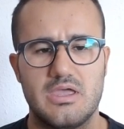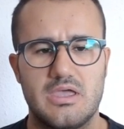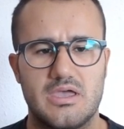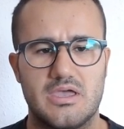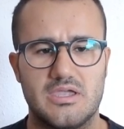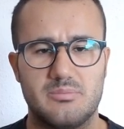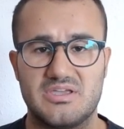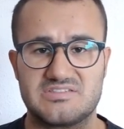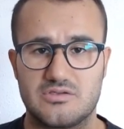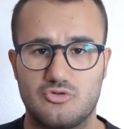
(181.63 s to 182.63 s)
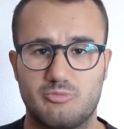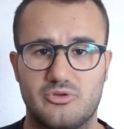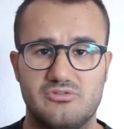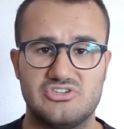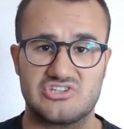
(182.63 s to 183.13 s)
eh, i paesi del
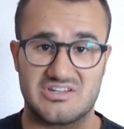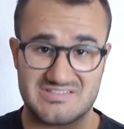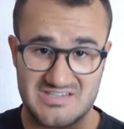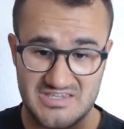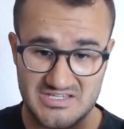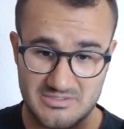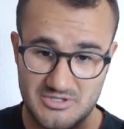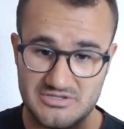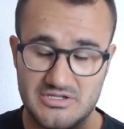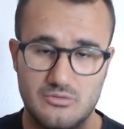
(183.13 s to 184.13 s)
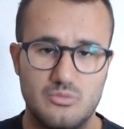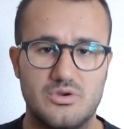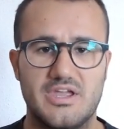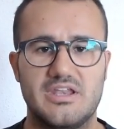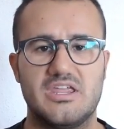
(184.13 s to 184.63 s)
gruppo di vice, segnatamente
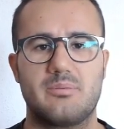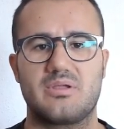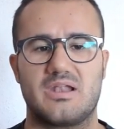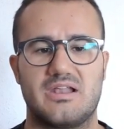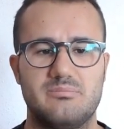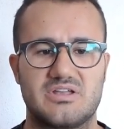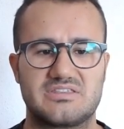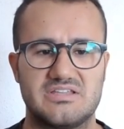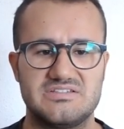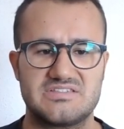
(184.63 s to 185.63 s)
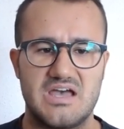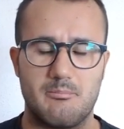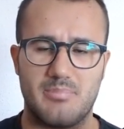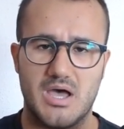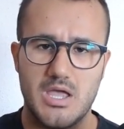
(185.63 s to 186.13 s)
l'Ungheria, per la libertà di
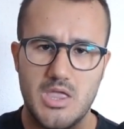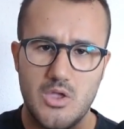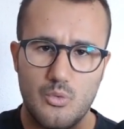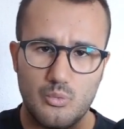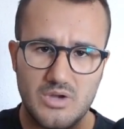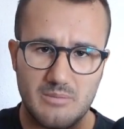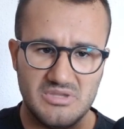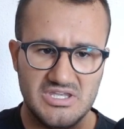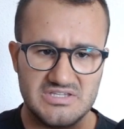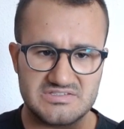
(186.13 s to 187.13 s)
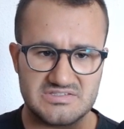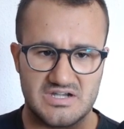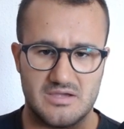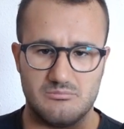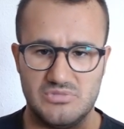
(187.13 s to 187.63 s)
stampa. Una
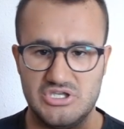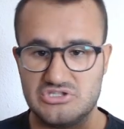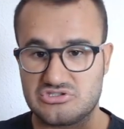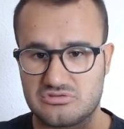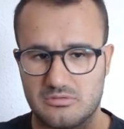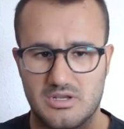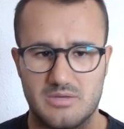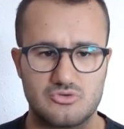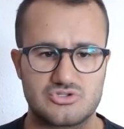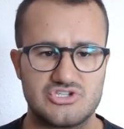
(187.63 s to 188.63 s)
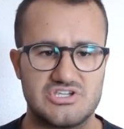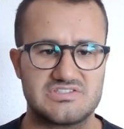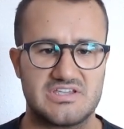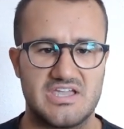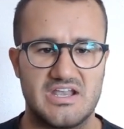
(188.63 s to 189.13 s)
ministra, ministro
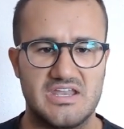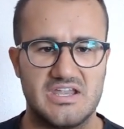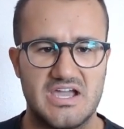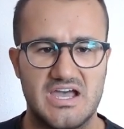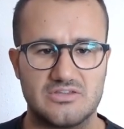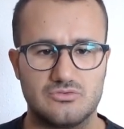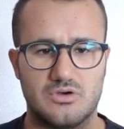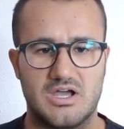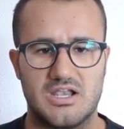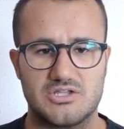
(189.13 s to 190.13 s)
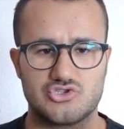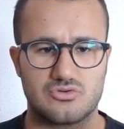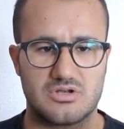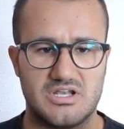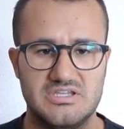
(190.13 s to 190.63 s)
Morgese, che ha negato alla
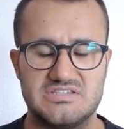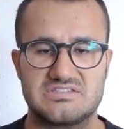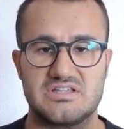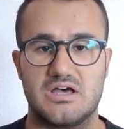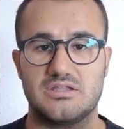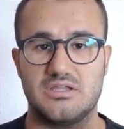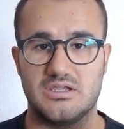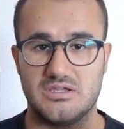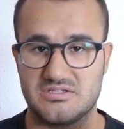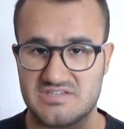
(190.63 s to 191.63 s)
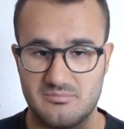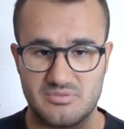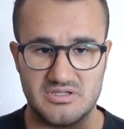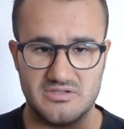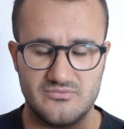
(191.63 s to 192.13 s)
giornalista, de, sempre
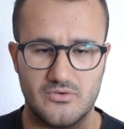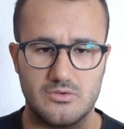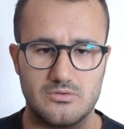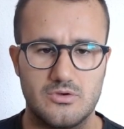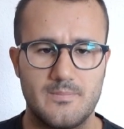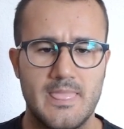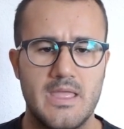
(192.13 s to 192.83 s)
del Foglio,